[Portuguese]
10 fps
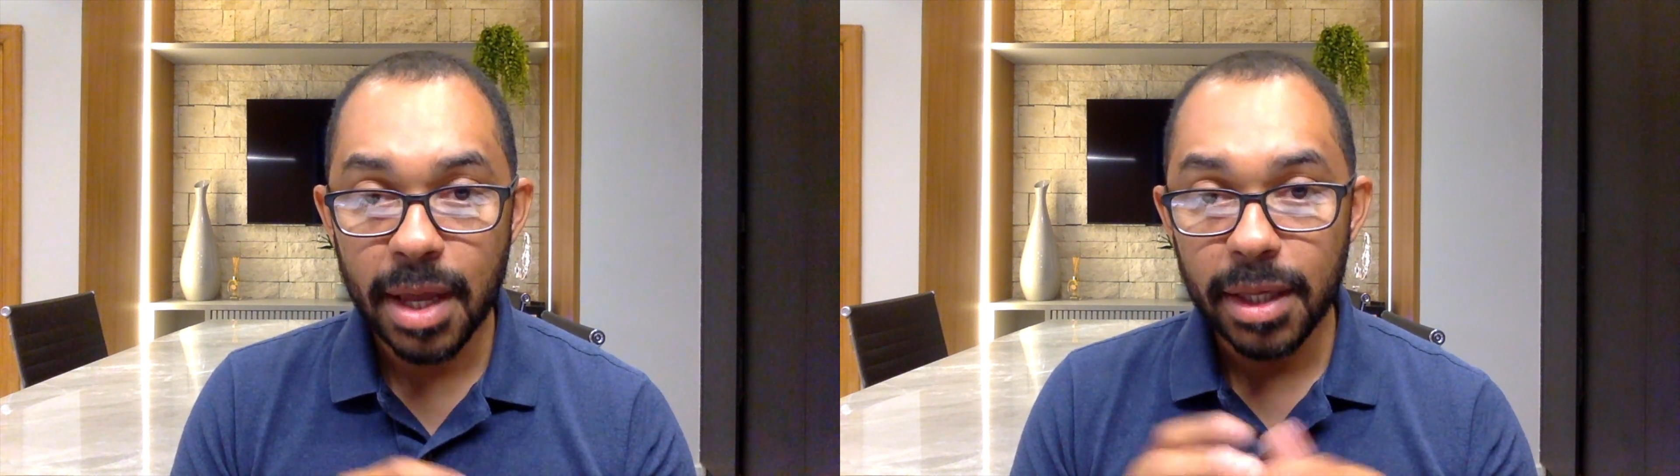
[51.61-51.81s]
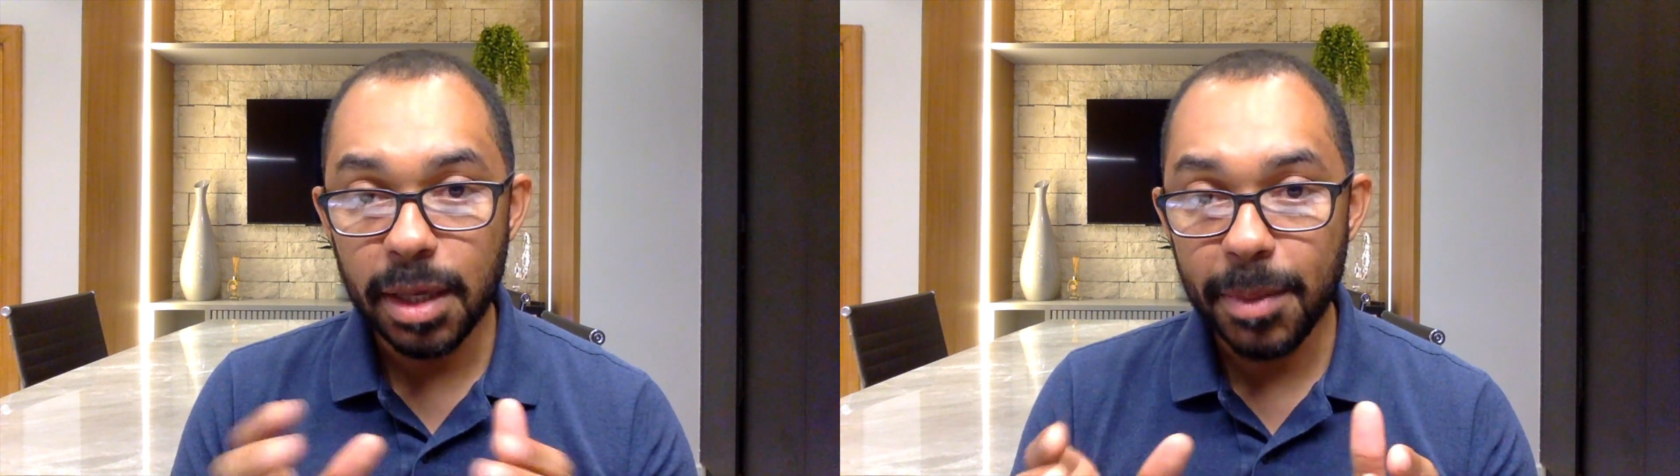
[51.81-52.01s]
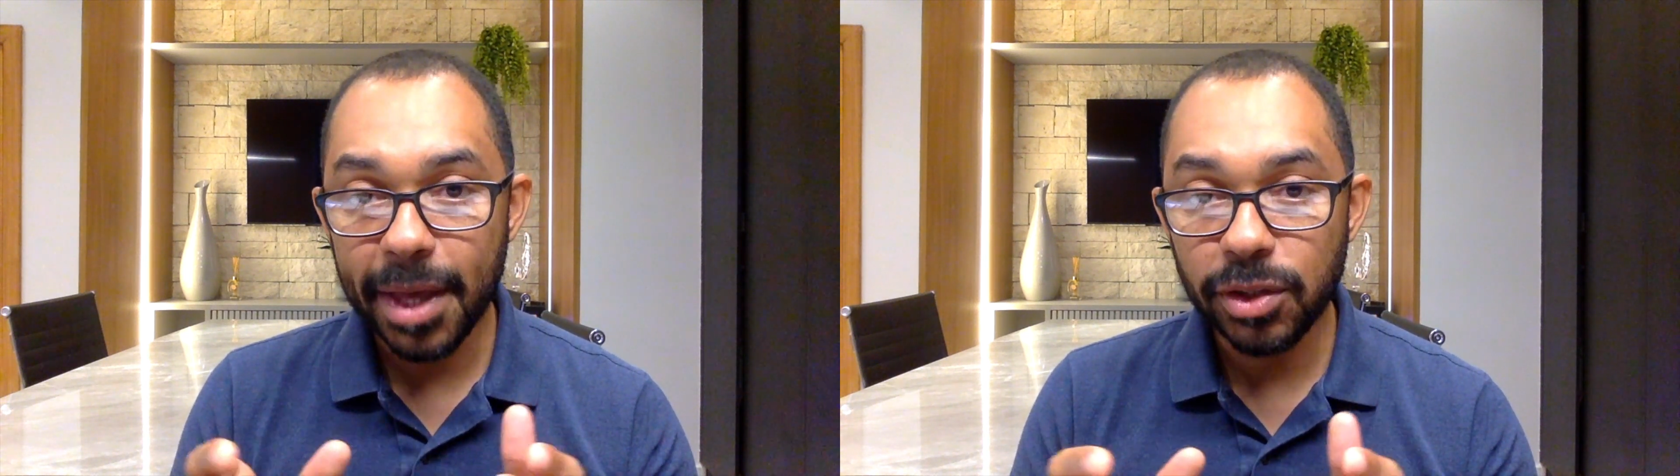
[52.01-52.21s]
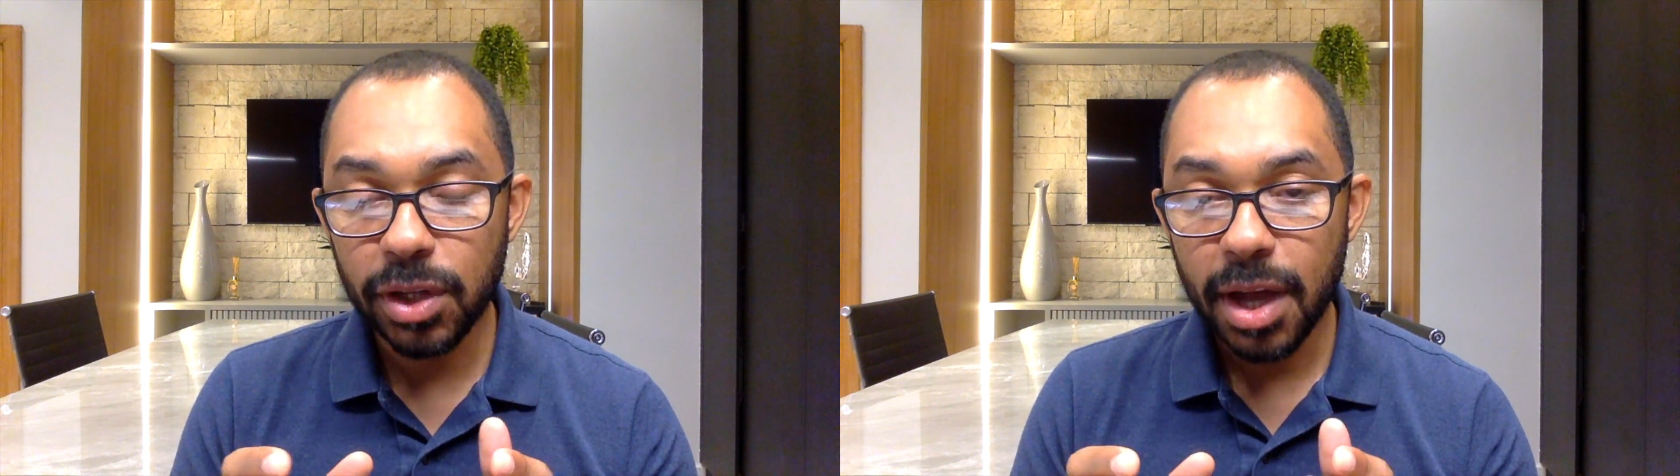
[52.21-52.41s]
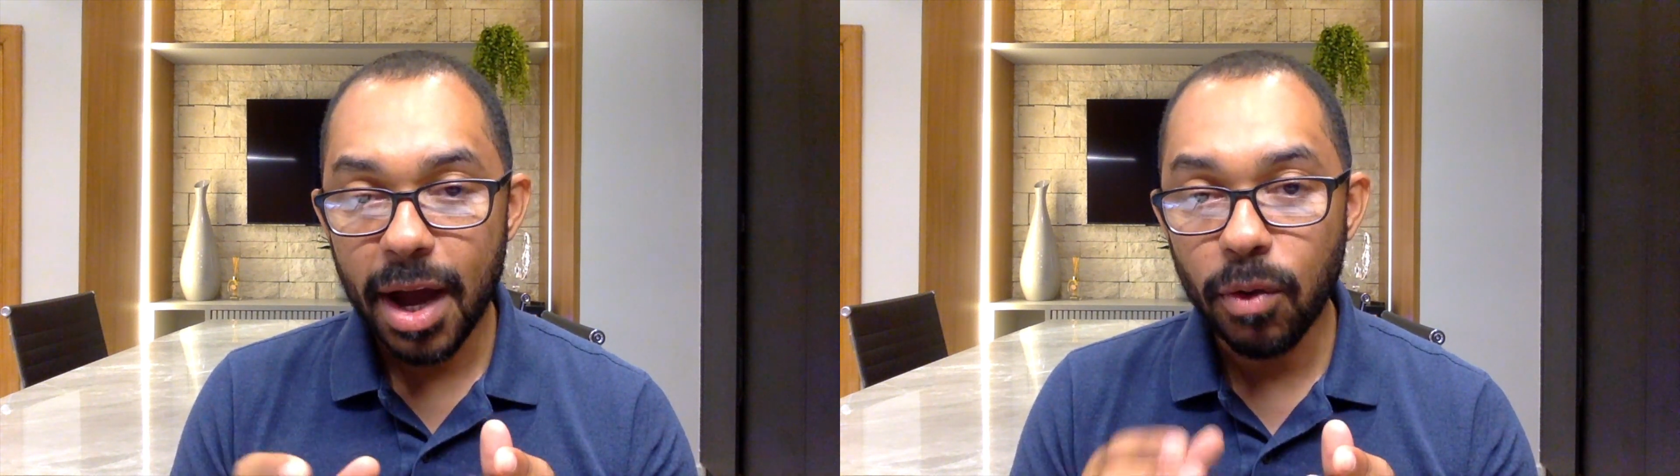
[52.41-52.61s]
que
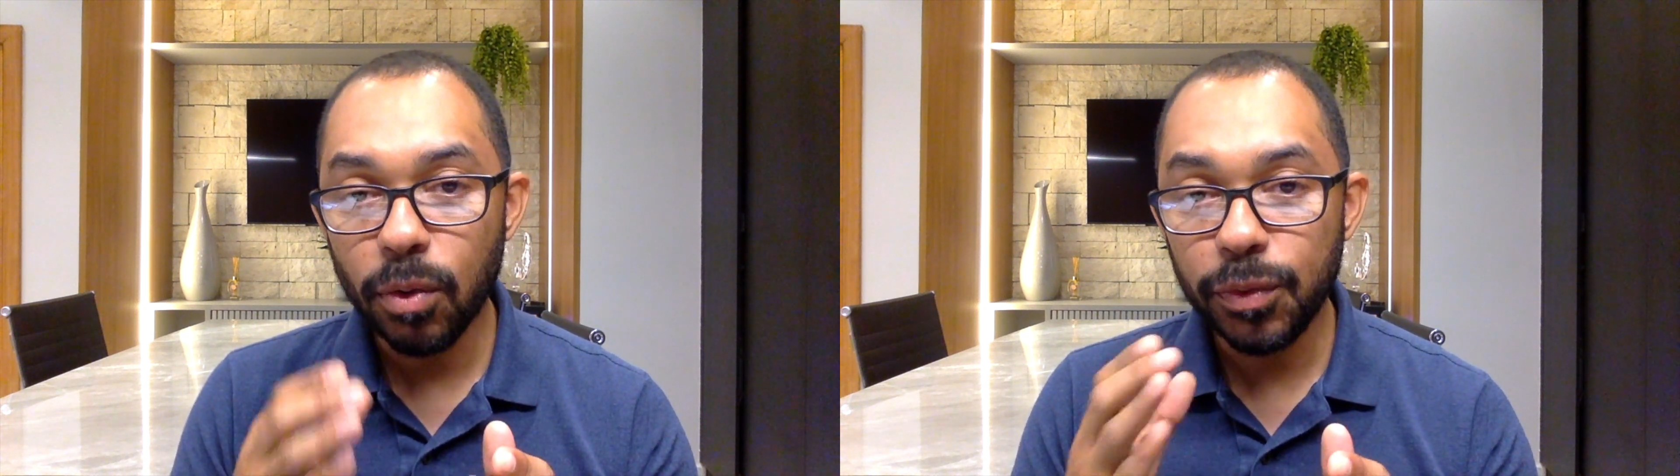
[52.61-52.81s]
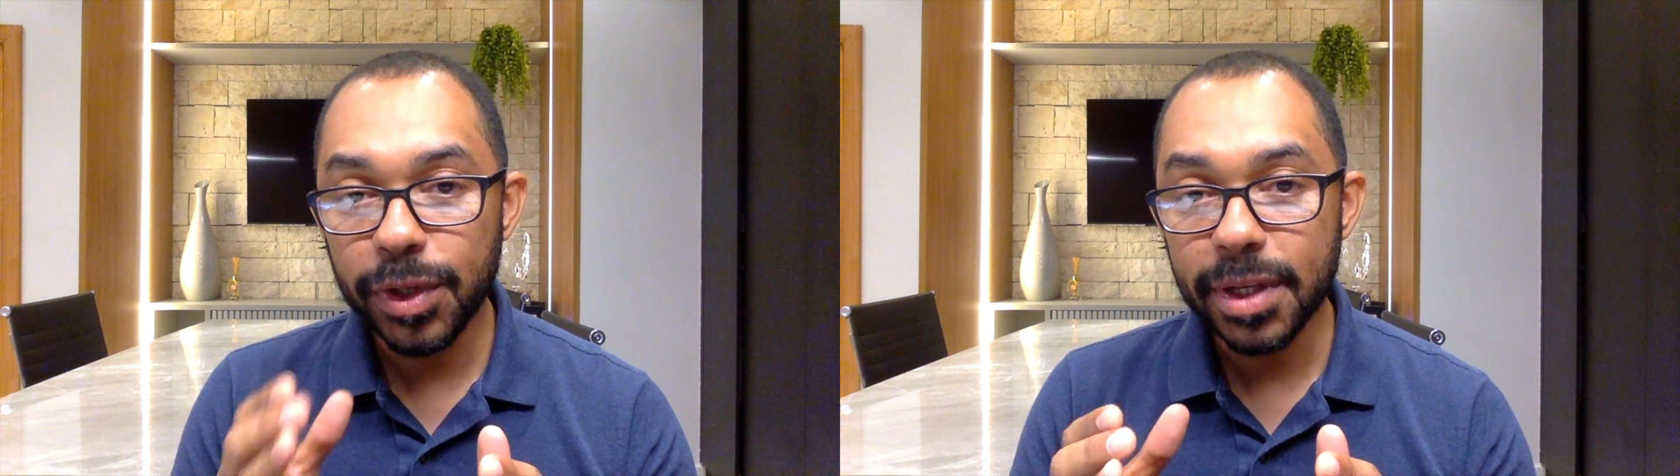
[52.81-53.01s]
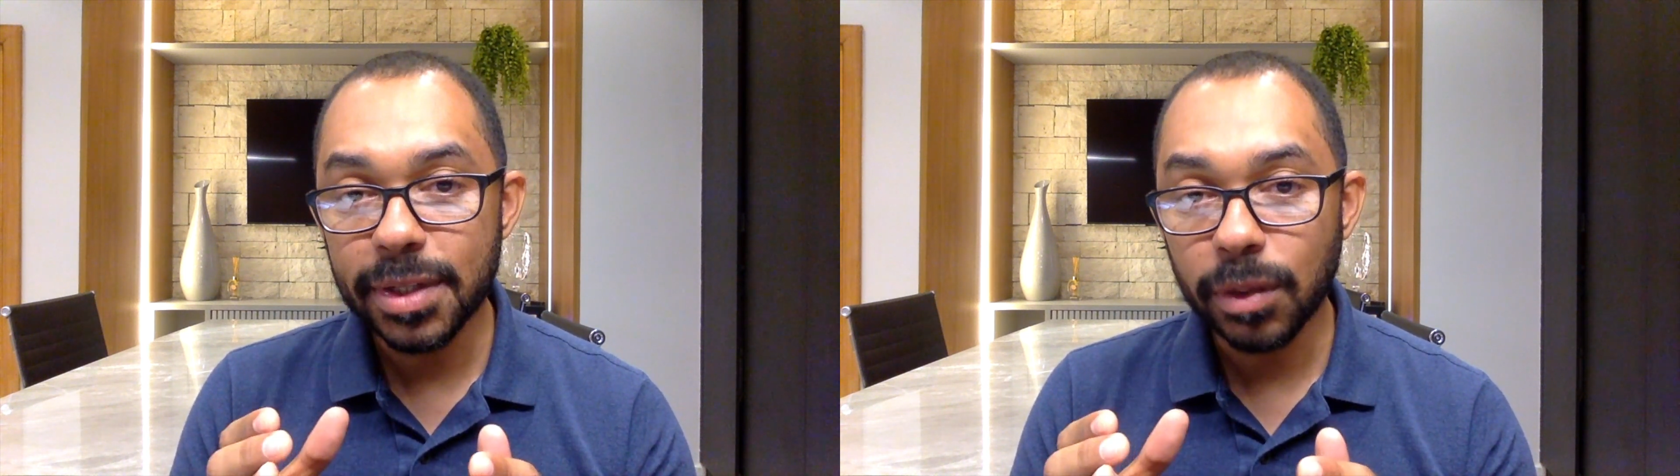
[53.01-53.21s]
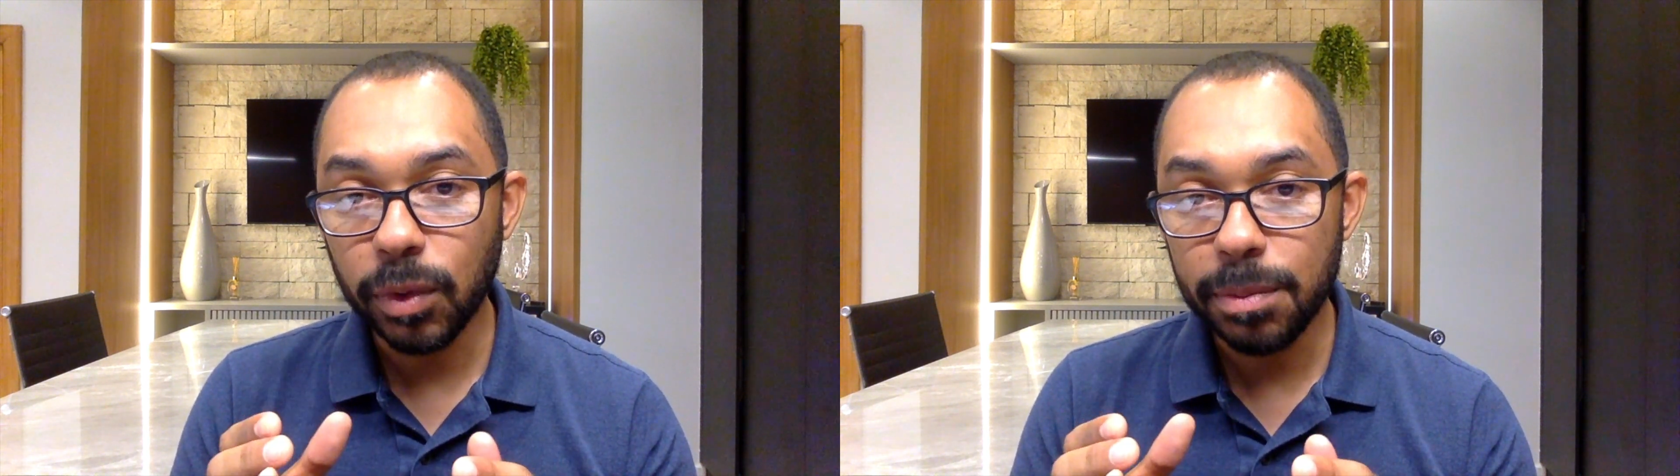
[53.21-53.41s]
mede a confiança que o